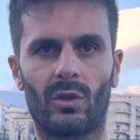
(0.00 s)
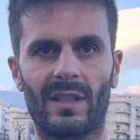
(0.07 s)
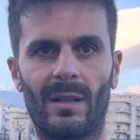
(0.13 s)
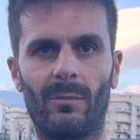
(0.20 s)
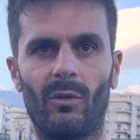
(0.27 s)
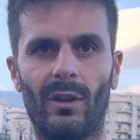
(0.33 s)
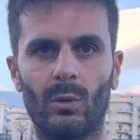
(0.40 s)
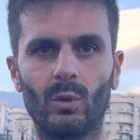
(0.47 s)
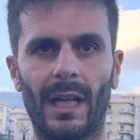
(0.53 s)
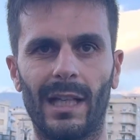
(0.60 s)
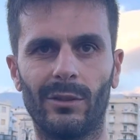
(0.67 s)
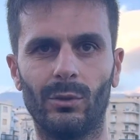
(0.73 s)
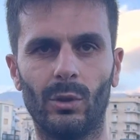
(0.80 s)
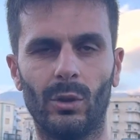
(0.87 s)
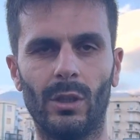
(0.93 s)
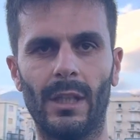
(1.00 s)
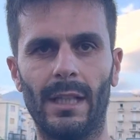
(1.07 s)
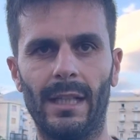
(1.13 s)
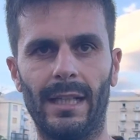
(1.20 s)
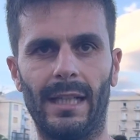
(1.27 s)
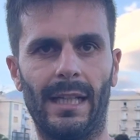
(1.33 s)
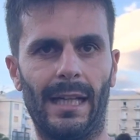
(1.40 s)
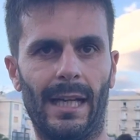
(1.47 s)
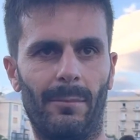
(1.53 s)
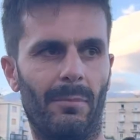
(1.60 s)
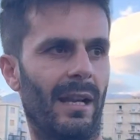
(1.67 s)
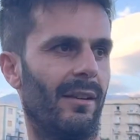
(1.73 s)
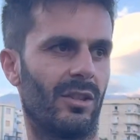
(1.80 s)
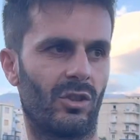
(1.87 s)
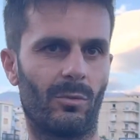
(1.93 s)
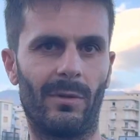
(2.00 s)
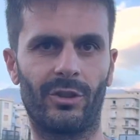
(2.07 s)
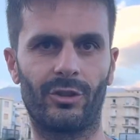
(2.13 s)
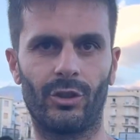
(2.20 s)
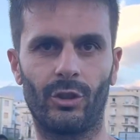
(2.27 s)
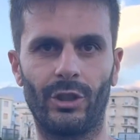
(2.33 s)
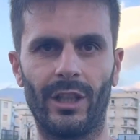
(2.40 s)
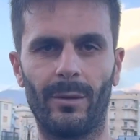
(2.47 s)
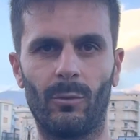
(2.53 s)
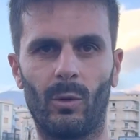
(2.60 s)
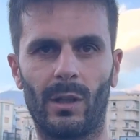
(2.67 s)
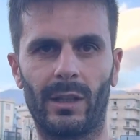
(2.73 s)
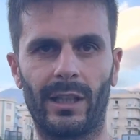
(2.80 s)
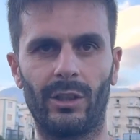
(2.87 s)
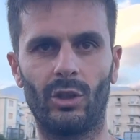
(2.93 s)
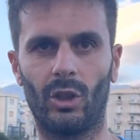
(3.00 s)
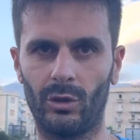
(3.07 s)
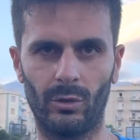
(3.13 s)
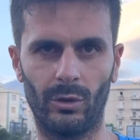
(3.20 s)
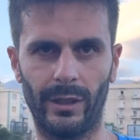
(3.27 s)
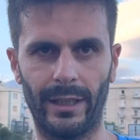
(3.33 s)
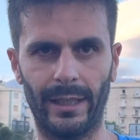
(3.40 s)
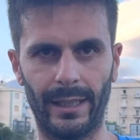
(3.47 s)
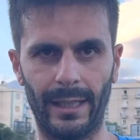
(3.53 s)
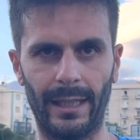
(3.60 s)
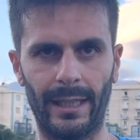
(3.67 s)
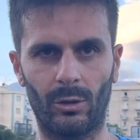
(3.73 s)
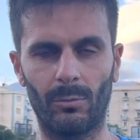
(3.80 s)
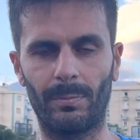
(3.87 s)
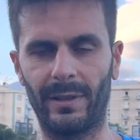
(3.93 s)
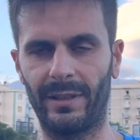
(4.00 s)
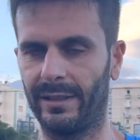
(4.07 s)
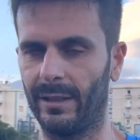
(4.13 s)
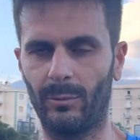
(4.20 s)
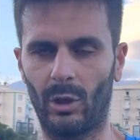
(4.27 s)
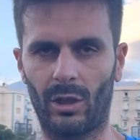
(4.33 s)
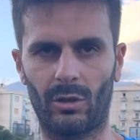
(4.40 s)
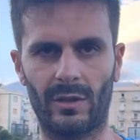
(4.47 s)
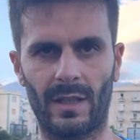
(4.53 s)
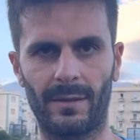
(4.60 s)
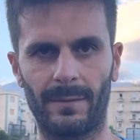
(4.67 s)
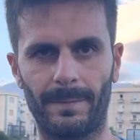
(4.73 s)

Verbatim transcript: stiamo valutando e a breve insomma sceglieremo qualche nodo e, e completeremo la cosa.